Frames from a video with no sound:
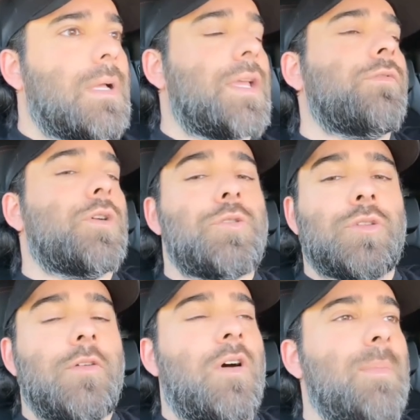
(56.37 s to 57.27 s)
Une voiture
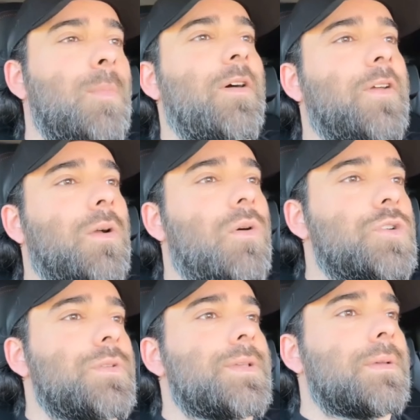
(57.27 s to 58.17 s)
devant, elle peut pas faire grand
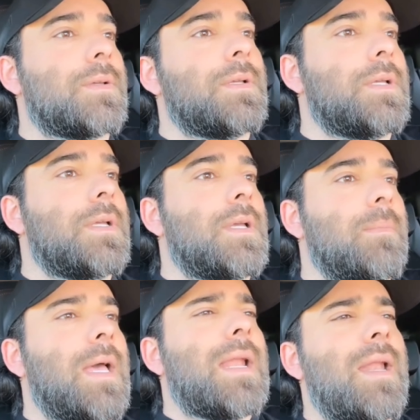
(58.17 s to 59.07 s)
chose
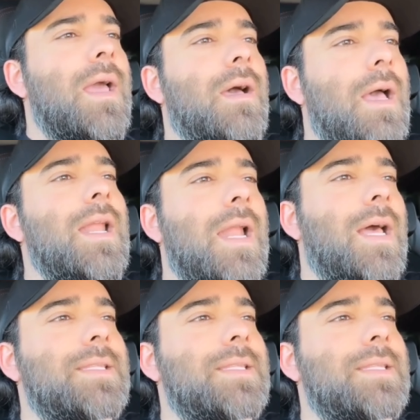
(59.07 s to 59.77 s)
elle a l'air, elle a l'air